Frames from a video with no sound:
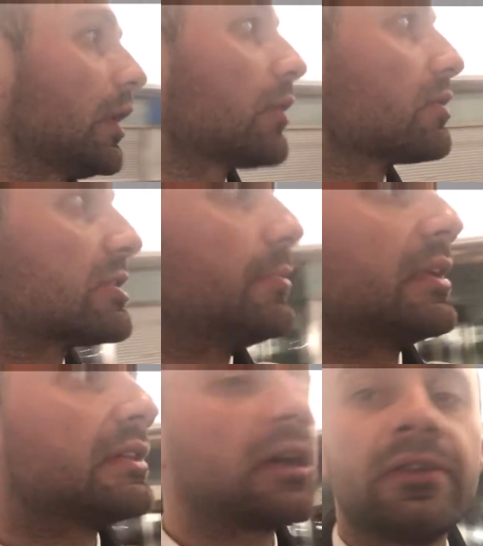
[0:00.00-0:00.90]
Хороший,
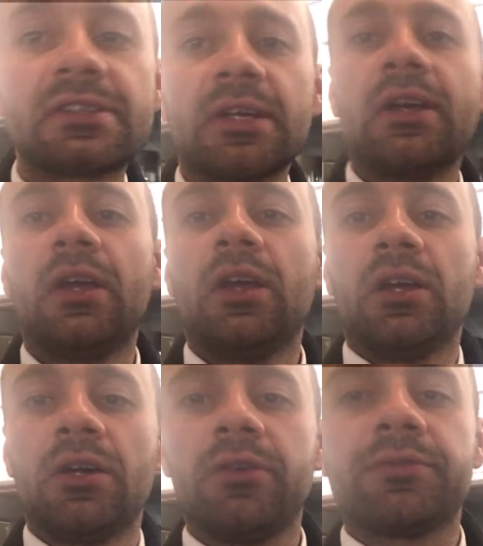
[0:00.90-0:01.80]
мне нравится.
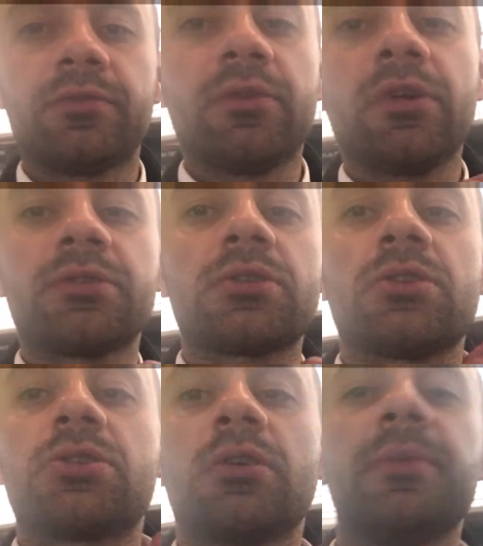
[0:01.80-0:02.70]
Вот,
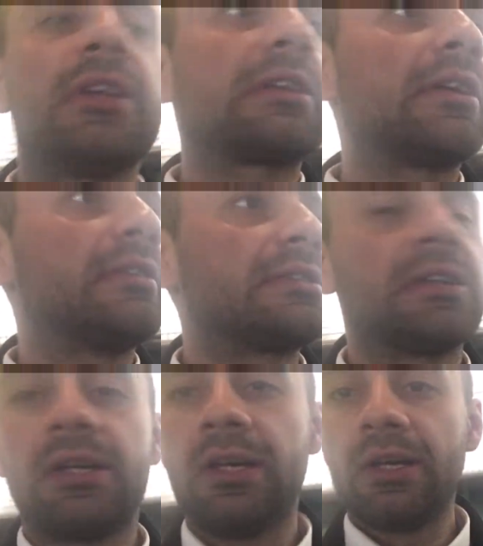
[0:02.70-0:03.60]
что, что мне
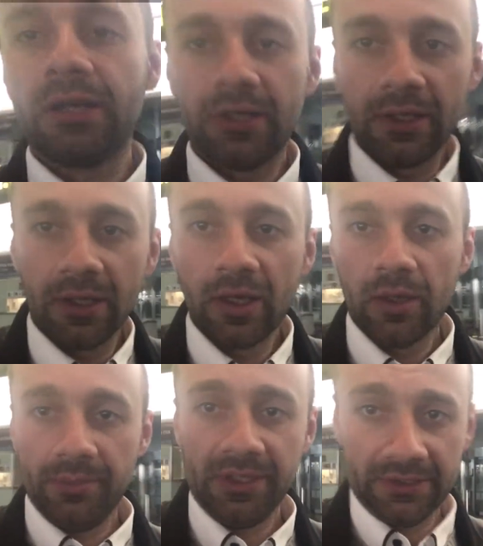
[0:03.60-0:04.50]
нравится,
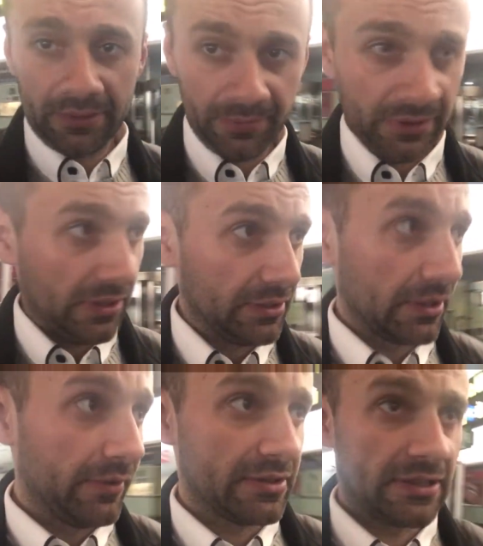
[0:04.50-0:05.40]
мне, мне
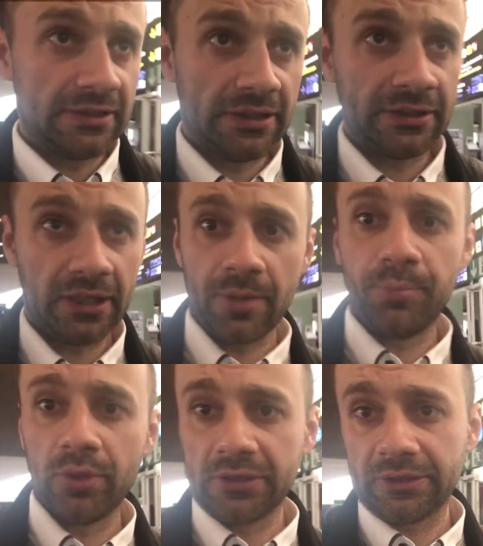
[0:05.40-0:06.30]
нравится этот
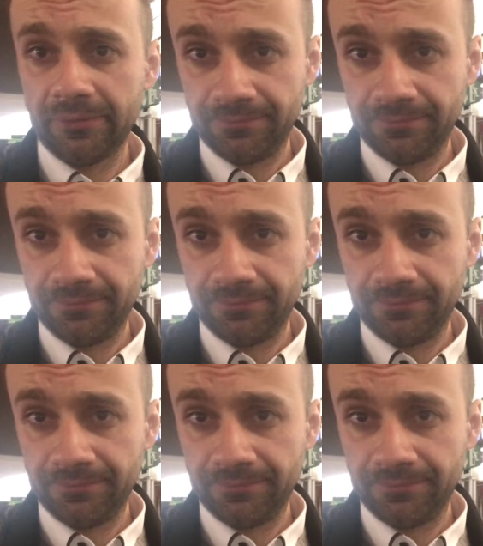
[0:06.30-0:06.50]
аэропорт.